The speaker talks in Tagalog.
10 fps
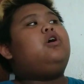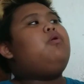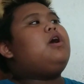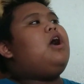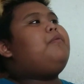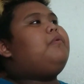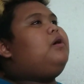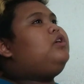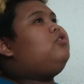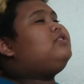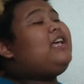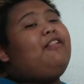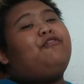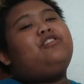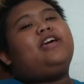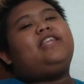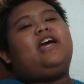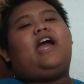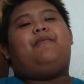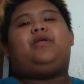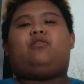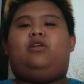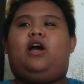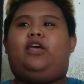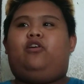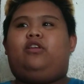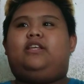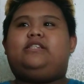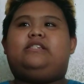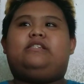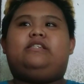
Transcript: Oo, ang, yung cellphone na ginagamit ko lang ngayon is